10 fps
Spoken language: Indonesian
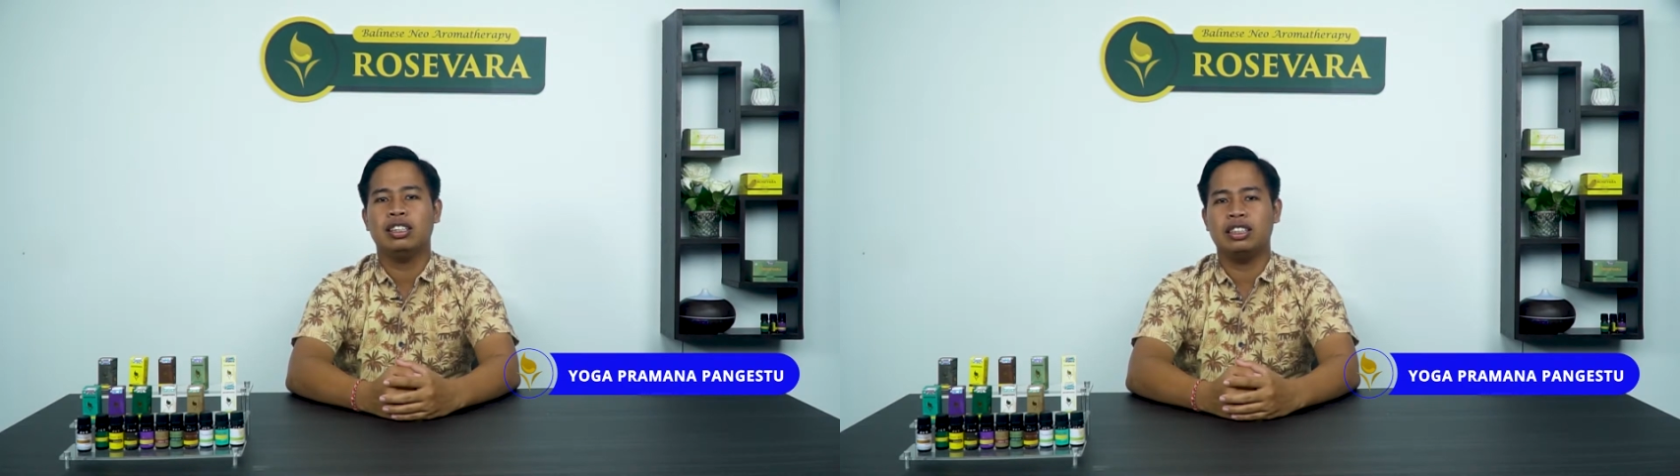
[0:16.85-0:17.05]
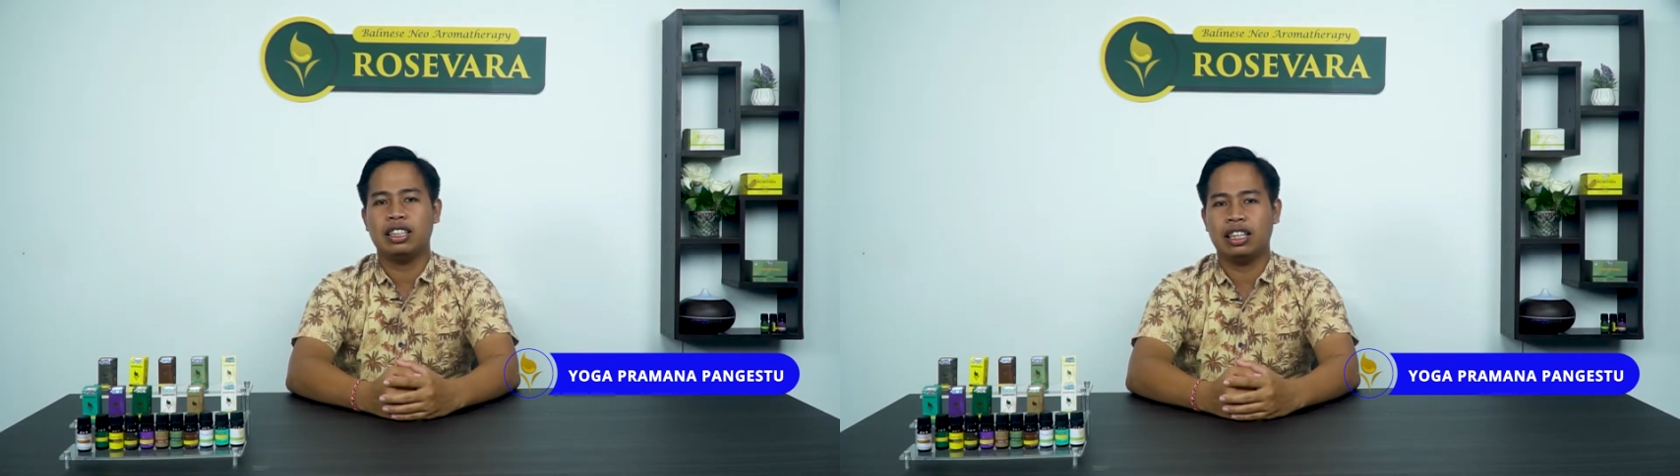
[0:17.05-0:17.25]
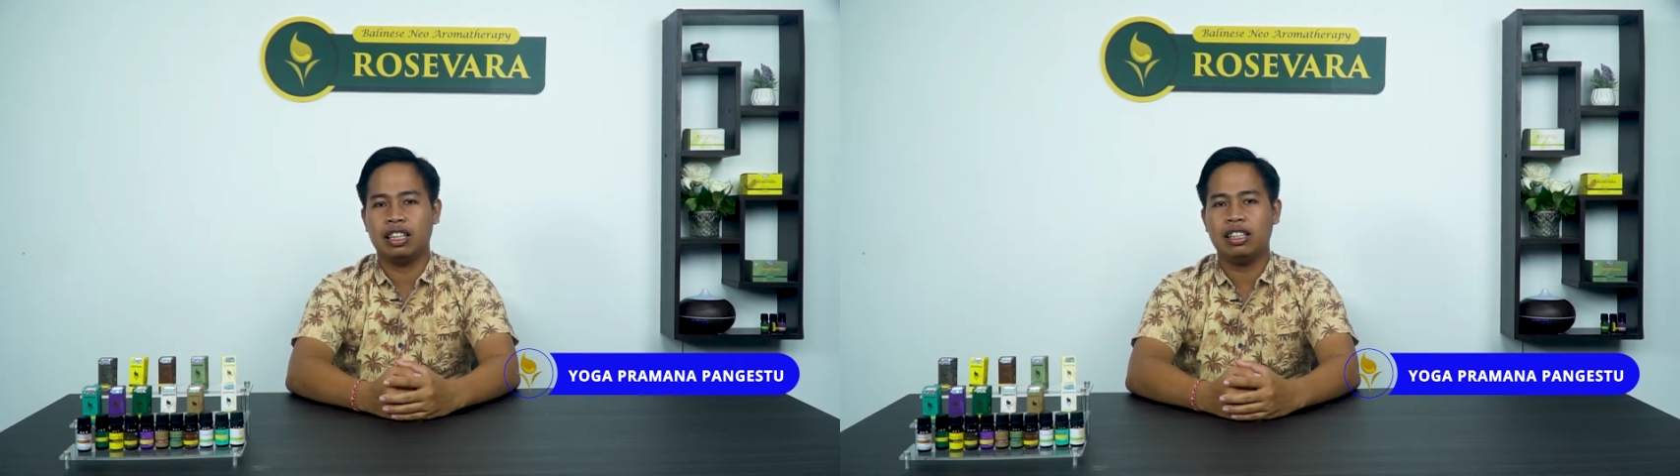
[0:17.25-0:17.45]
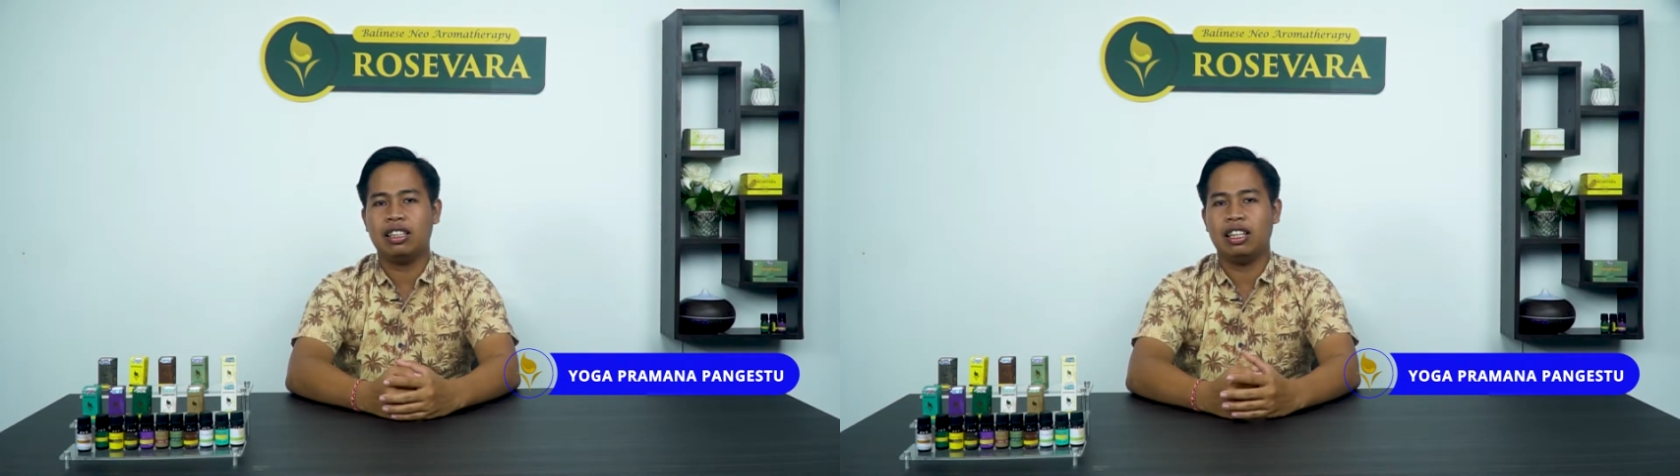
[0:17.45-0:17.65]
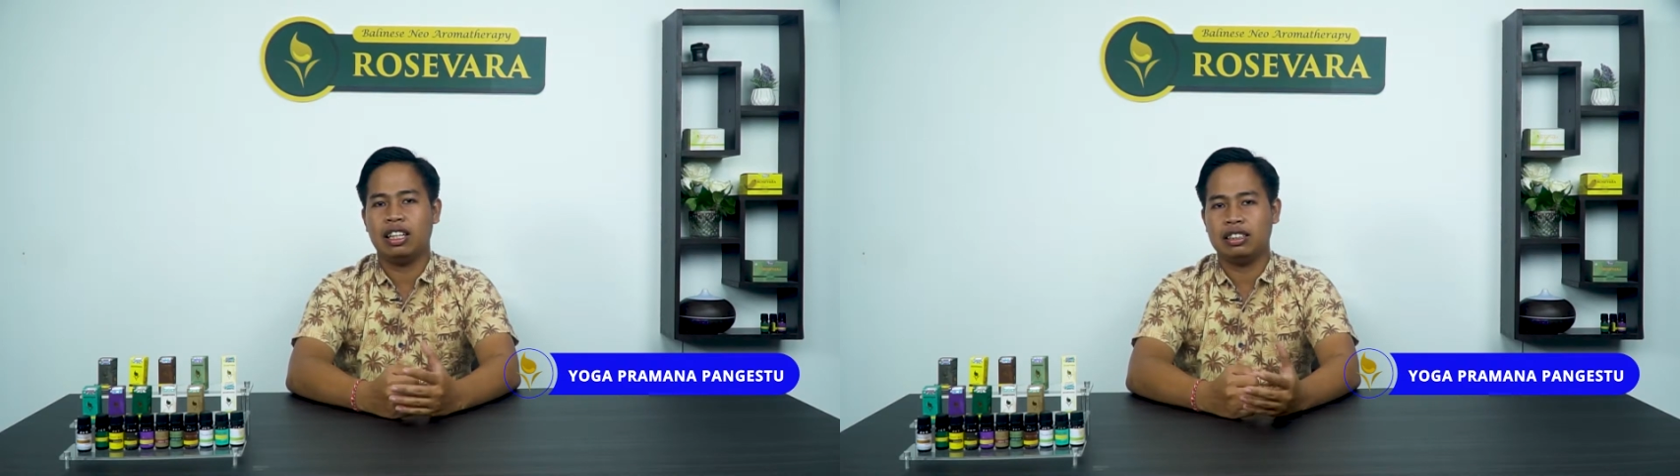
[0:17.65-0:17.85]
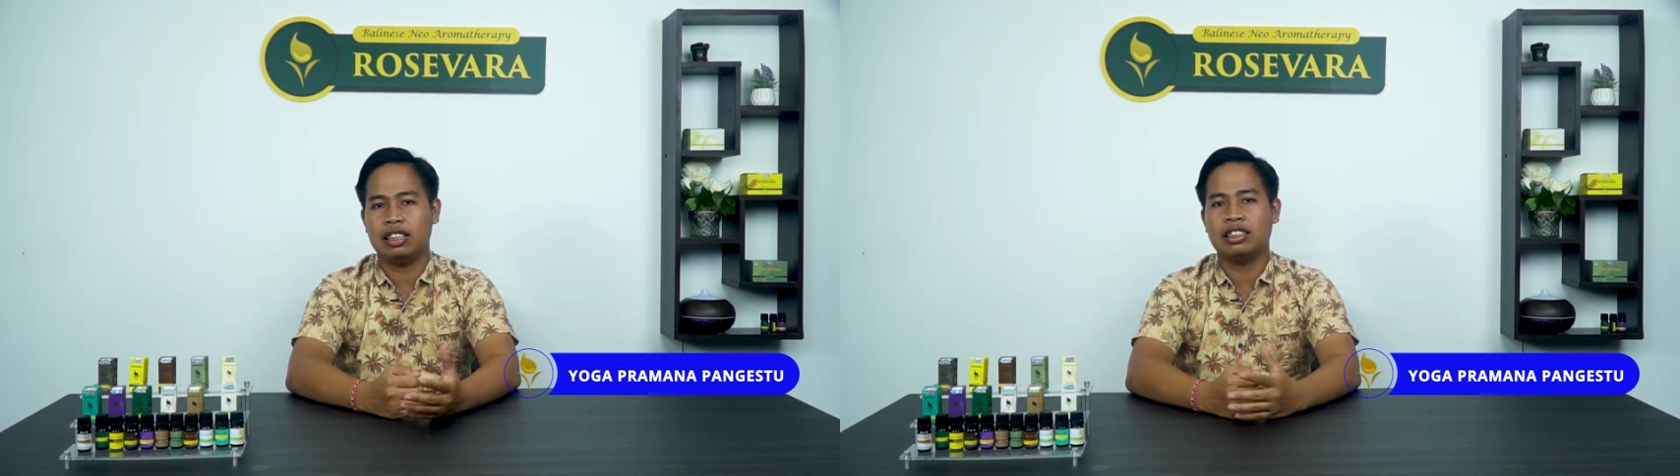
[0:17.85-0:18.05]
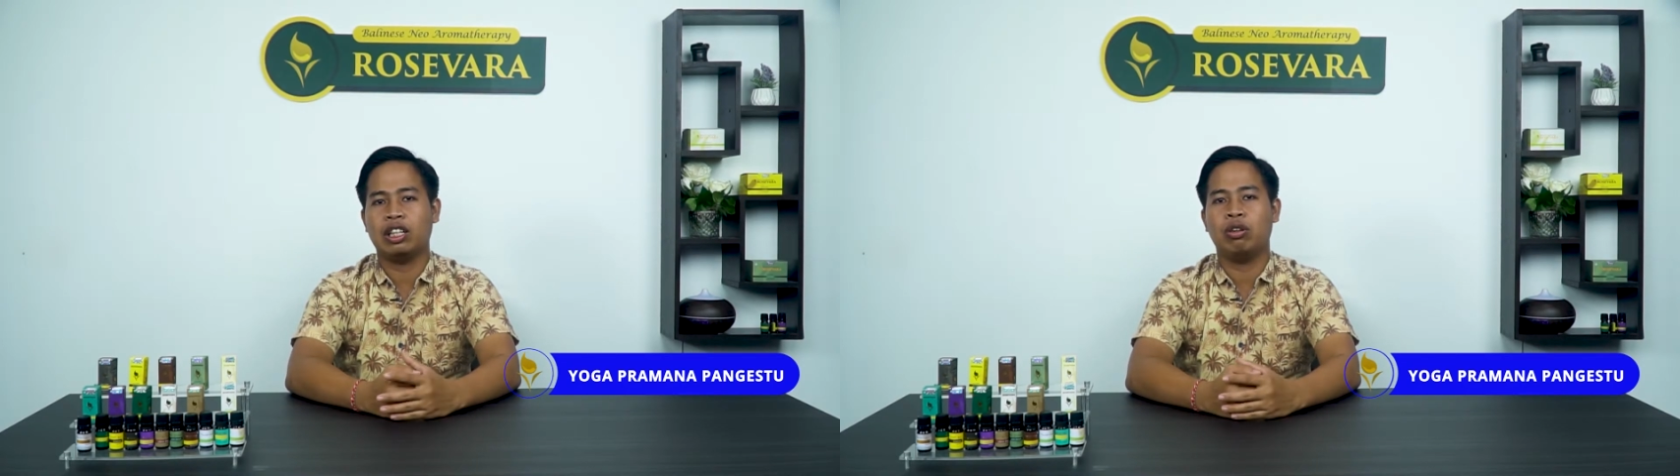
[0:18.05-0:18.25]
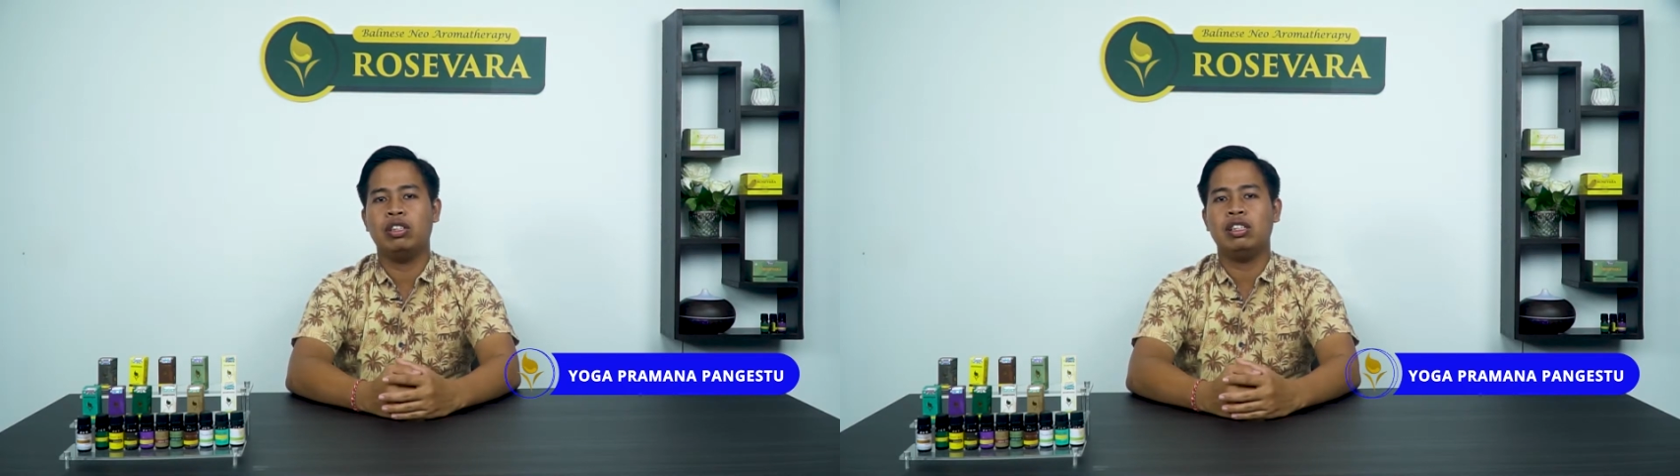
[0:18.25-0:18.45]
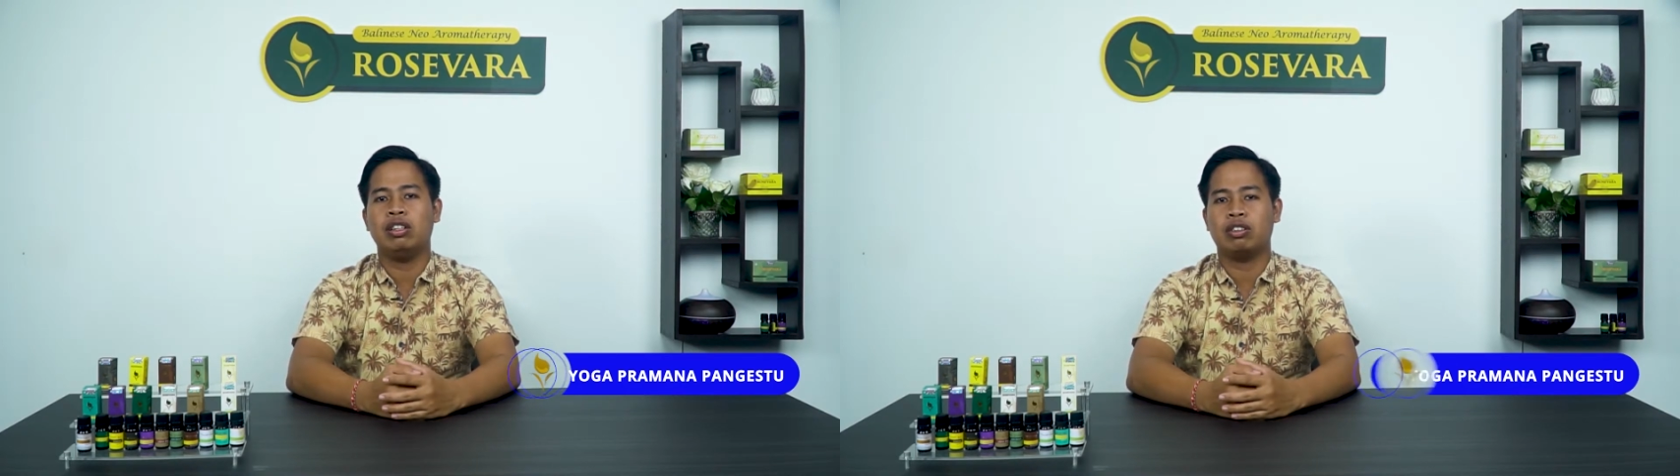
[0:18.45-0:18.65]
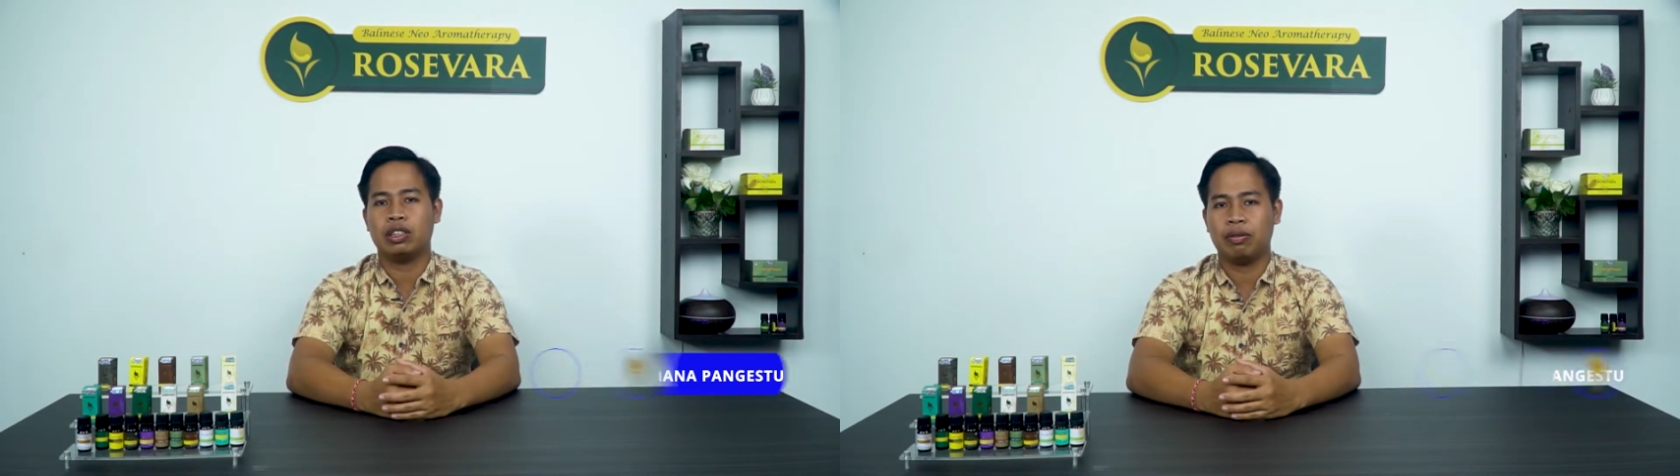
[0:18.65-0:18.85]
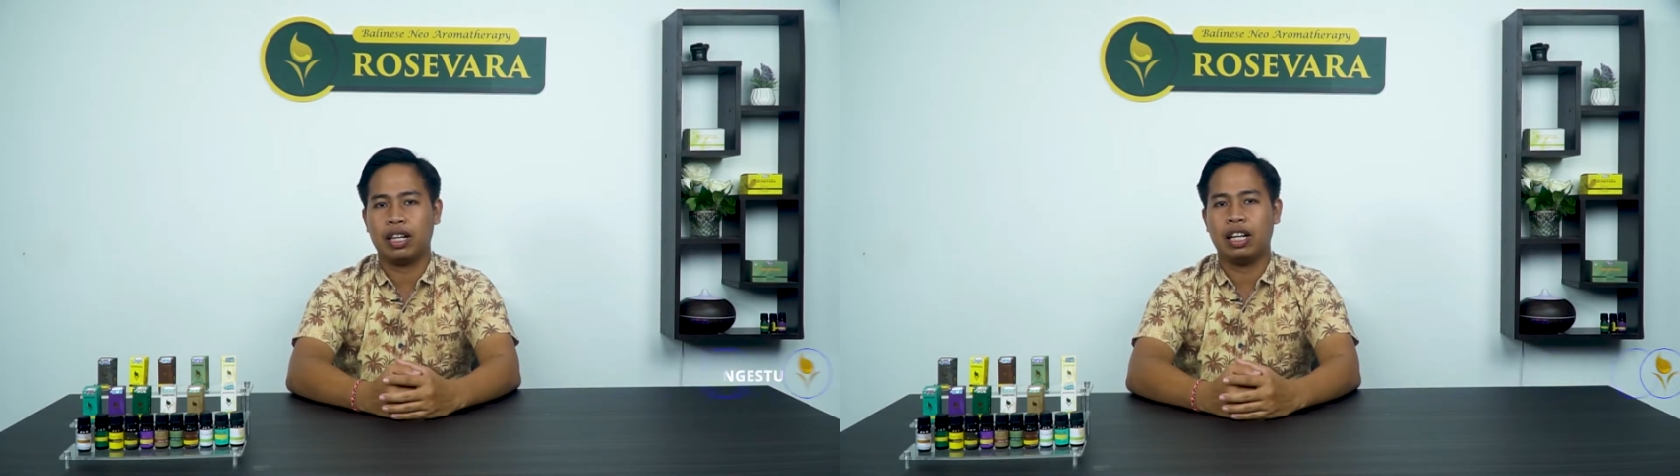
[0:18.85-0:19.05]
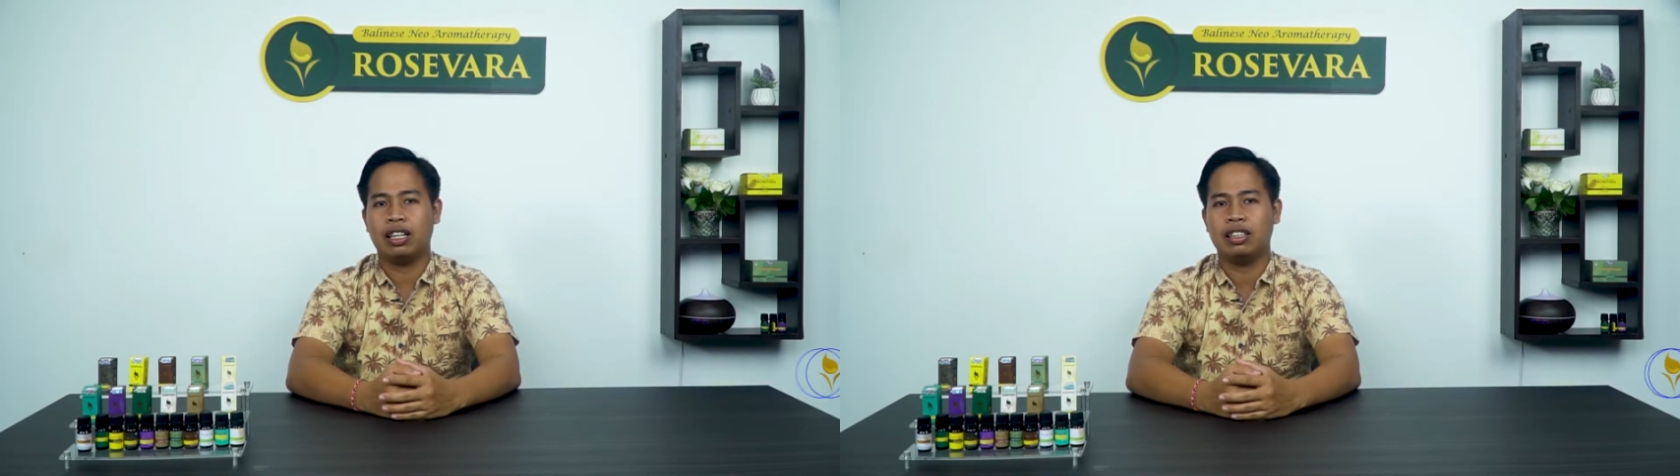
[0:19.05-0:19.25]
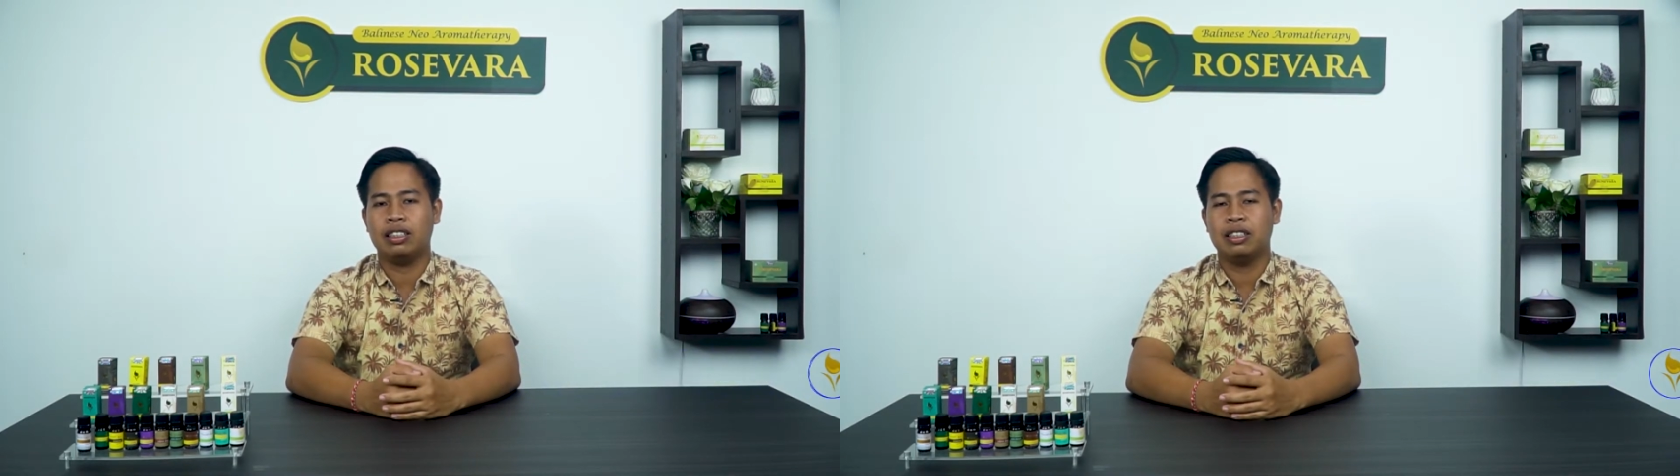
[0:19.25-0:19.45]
di channel Essential Oil Rosevara.